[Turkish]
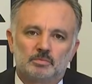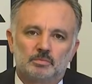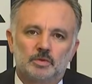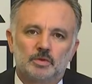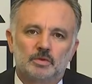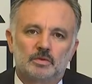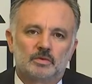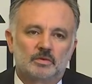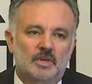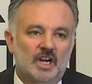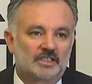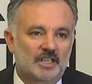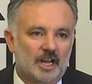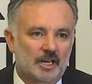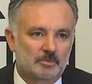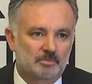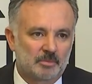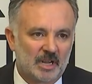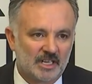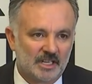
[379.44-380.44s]
bu
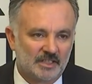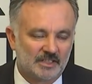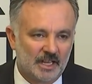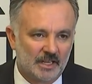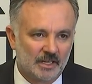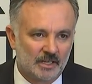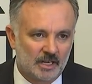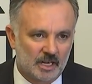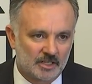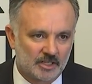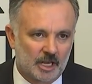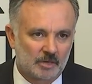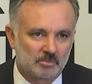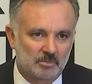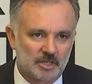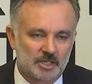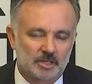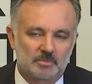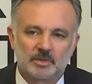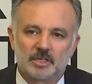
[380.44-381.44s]
kadar belediyeyi
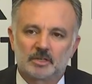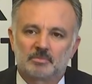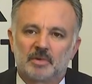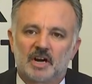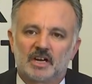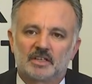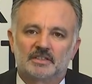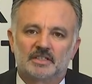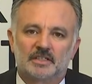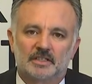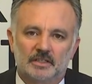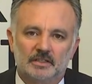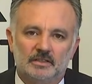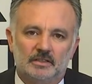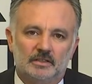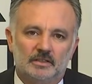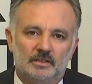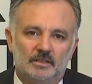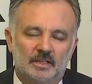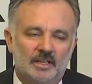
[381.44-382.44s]
kazanmış bir partinin
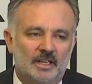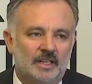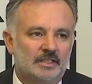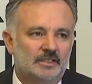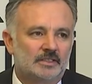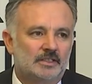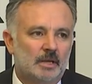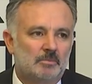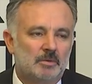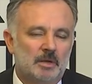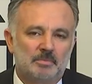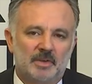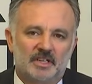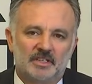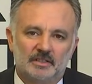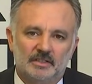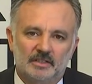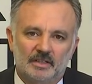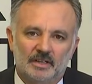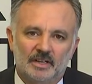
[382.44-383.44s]

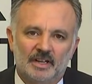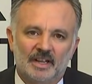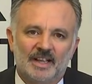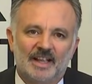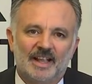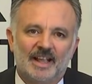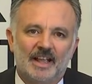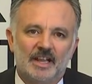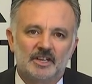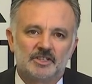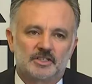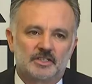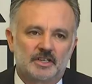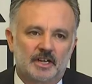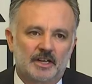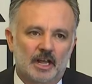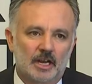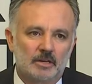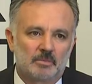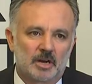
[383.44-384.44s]
DBP'nin eş
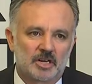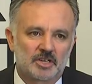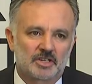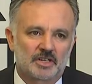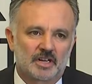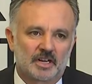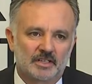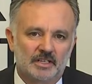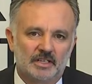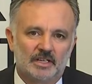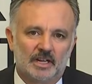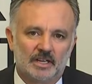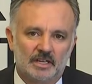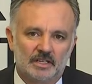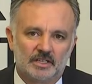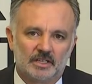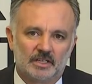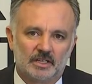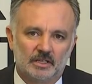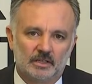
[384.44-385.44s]
genel başkanıyla
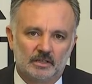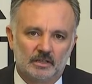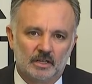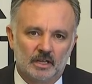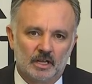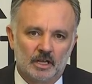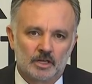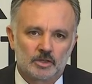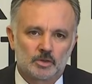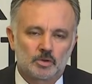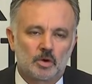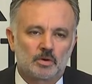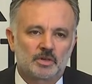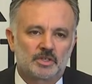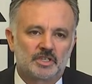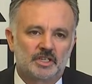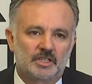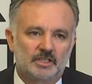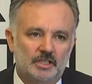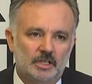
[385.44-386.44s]
ilgili
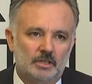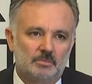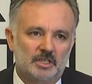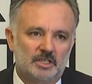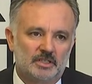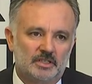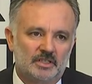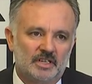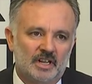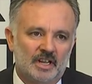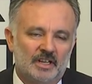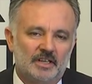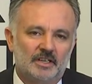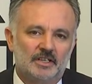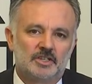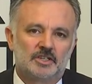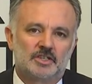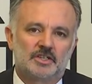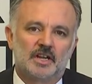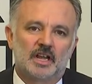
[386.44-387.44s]
çok ciddi bir
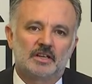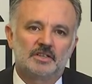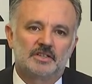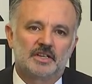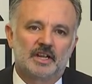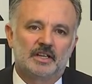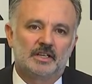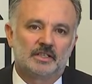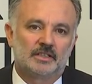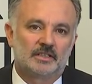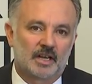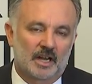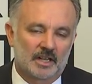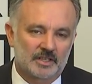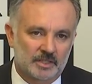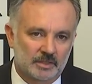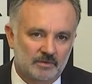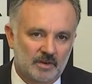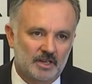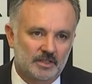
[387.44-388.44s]
işkence
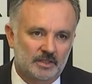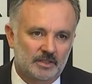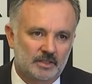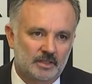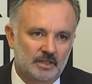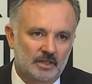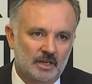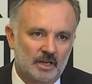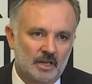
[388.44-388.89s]
iddiası var.